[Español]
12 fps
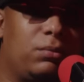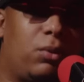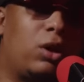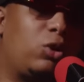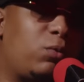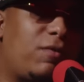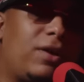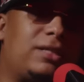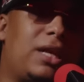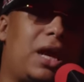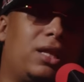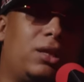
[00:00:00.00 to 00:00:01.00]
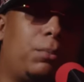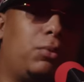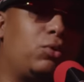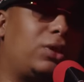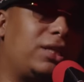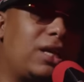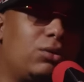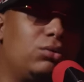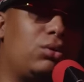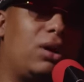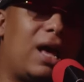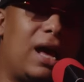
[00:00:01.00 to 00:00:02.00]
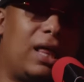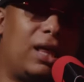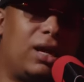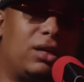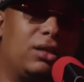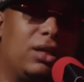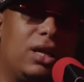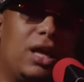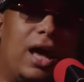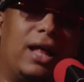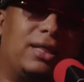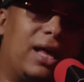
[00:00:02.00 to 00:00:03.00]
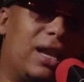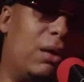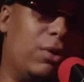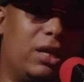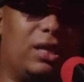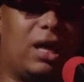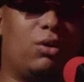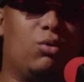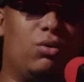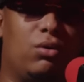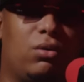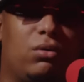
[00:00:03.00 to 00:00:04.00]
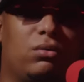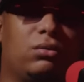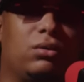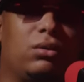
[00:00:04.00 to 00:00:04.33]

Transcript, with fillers: por estupefaciente, por sustancia controlada, anda en la avenida duro,